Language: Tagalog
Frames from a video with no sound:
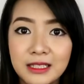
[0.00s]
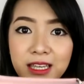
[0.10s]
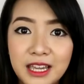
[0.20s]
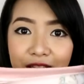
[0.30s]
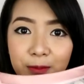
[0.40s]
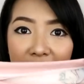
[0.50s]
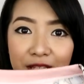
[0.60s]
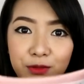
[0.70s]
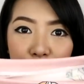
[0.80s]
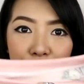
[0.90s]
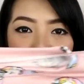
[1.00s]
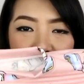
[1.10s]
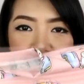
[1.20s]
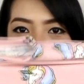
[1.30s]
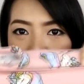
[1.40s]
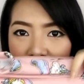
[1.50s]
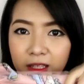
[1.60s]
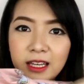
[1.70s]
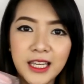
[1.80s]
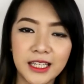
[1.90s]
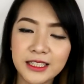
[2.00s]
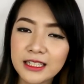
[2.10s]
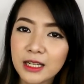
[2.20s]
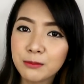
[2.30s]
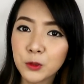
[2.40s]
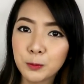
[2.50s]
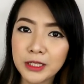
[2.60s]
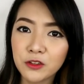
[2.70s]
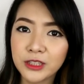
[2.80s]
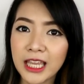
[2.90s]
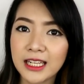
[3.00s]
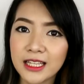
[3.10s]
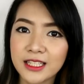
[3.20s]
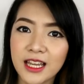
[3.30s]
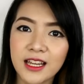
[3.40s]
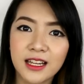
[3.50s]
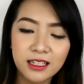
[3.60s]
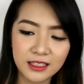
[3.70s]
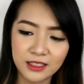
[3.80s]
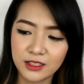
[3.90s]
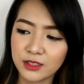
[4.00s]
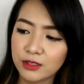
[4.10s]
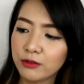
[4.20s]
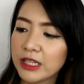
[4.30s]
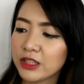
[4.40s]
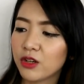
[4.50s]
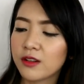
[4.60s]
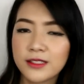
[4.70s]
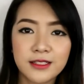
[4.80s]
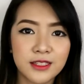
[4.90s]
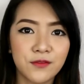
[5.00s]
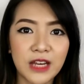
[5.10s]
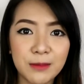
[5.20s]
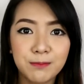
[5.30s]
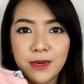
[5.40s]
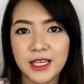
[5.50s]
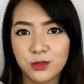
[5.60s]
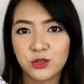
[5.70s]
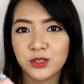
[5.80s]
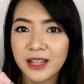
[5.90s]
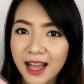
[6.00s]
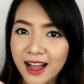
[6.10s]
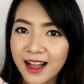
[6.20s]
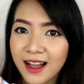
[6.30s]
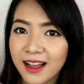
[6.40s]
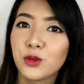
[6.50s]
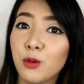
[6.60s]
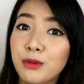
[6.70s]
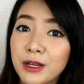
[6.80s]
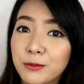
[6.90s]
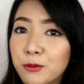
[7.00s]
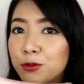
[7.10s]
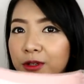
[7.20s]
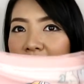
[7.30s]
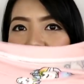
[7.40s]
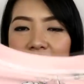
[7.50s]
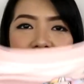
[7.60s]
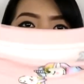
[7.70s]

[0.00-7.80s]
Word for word: Yan, di ba? Super cute. And ang lambot pa ng tela niya. So, ito, 65 pesos lang. Sobrang mura. And